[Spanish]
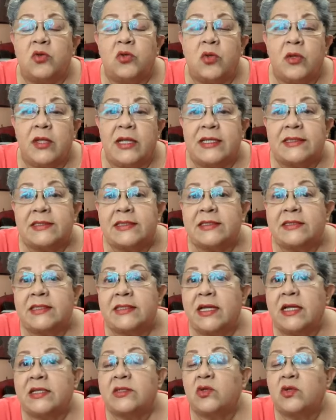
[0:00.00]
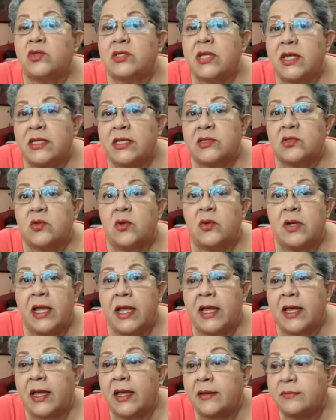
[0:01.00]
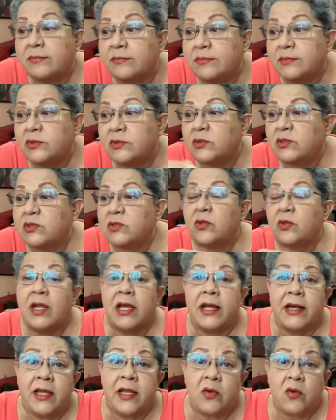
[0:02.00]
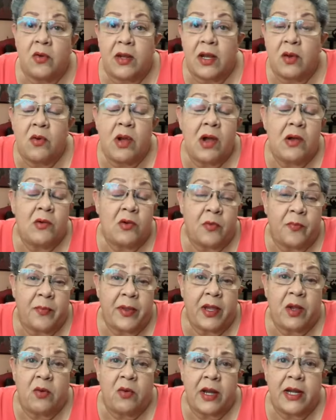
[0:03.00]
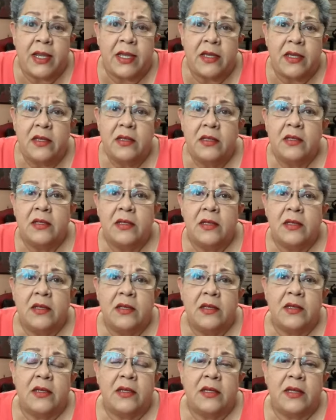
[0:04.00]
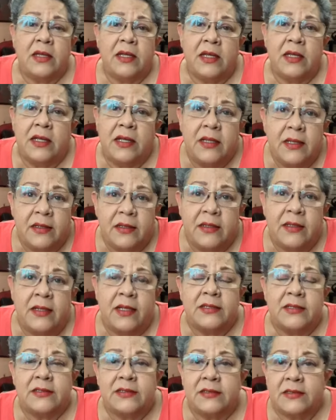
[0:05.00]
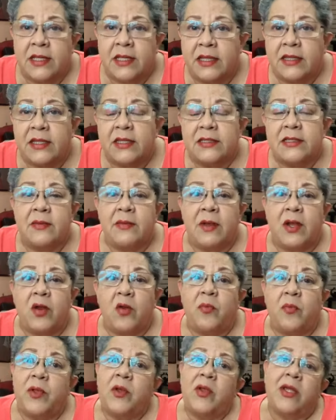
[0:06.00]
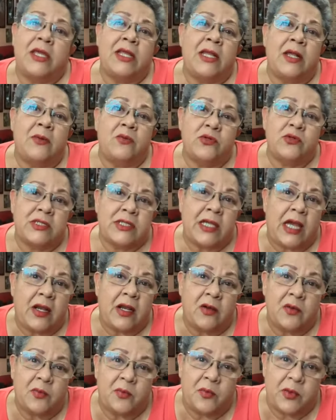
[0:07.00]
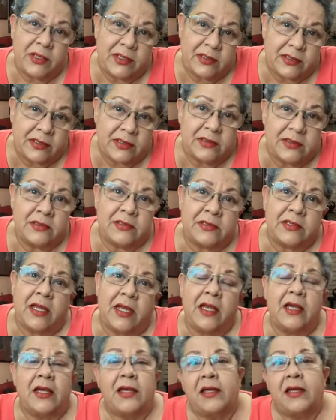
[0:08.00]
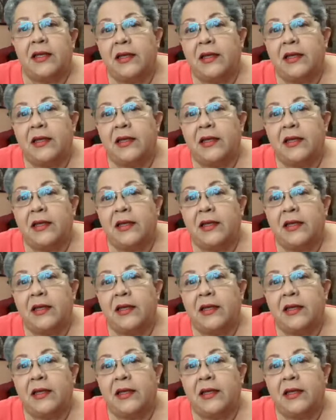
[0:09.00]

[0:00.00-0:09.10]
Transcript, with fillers: todas las que estén asociadas con la cuestión agrícola o agropecuaria, que les tiendas la mano, pero hay que ir a buscarlo, pues, o sea,